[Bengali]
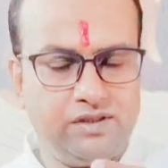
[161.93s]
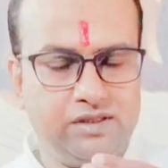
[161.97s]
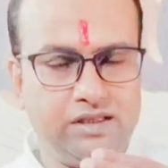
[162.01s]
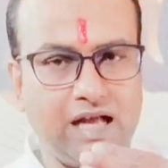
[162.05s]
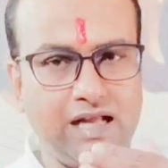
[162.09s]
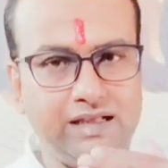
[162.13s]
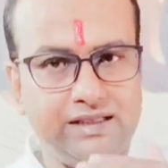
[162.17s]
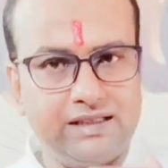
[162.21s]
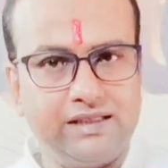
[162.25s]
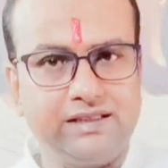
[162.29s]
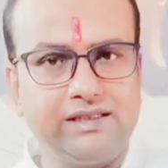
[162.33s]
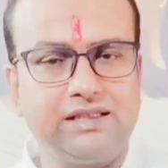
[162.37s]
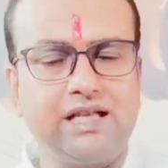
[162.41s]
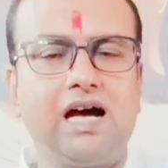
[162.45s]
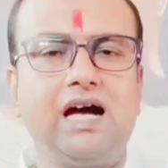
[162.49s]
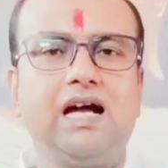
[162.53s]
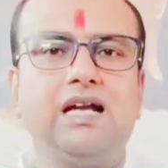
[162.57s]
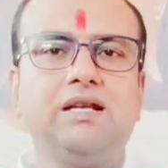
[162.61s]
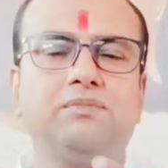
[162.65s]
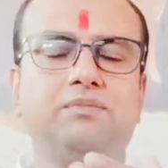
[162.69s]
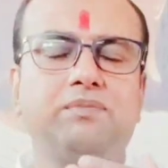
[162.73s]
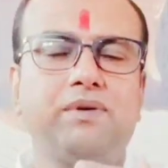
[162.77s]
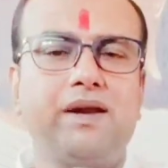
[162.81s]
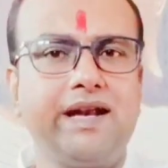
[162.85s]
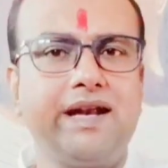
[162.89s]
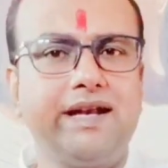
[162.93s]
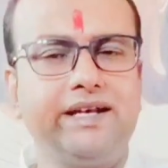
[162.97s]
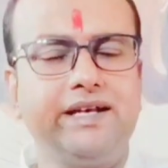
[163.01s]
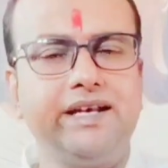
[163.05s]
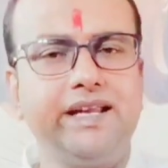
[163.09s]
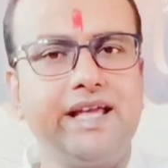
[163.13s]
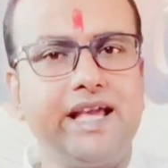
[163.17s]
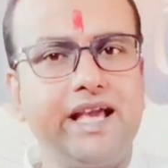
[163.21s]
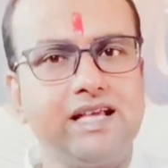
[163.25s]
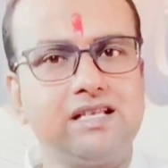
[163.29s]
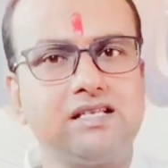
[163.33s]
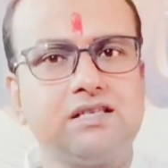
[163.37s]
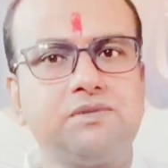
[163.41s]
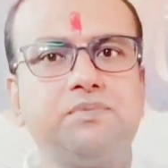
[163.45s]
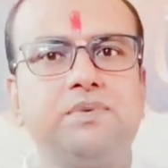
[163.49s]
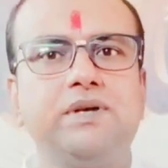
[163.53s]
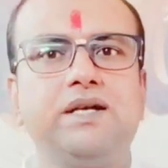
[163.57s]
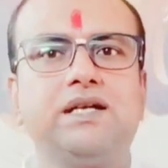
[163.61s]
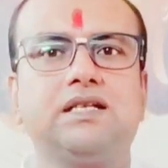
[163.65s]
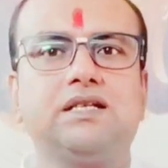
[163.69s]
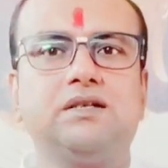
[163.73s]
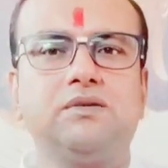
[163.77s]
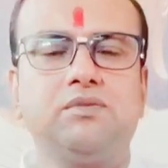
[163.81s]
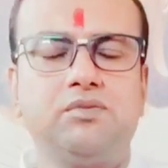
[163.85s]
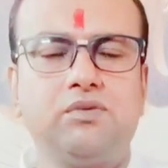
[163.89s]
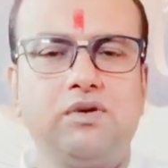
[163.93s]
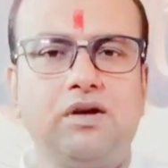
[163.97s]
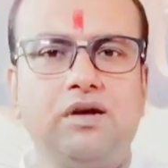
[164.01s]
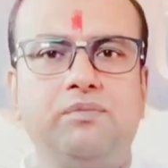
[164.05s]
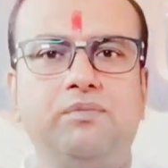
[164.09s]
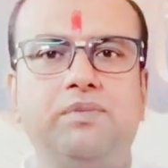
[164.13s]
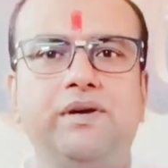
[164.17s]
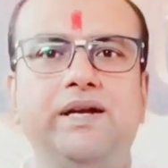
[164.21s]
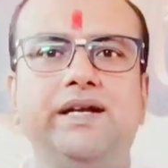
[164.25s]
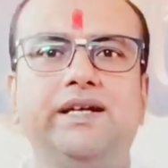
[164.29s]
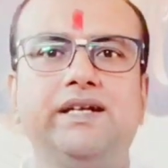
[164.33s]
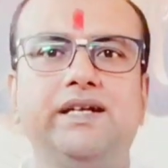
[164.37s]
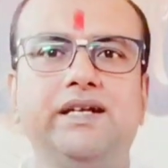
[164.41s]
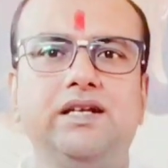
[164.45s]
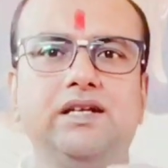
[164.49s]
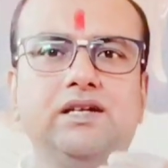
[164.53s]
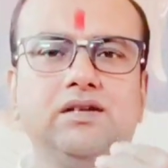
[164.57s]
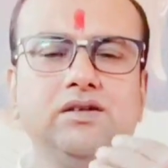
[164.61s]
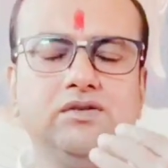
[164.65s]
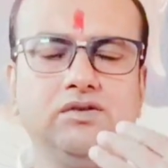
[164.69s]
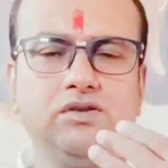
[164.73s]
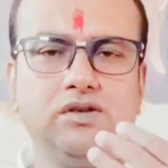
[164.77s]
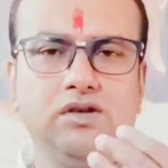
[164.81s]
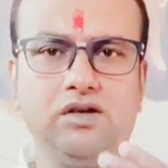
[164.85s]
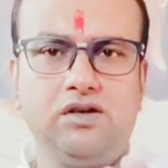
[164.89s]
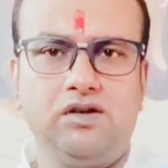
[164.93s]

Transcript: তার তার প্ল্যানেটারি অ্যাসপেক্ট প্ল্যানেটারি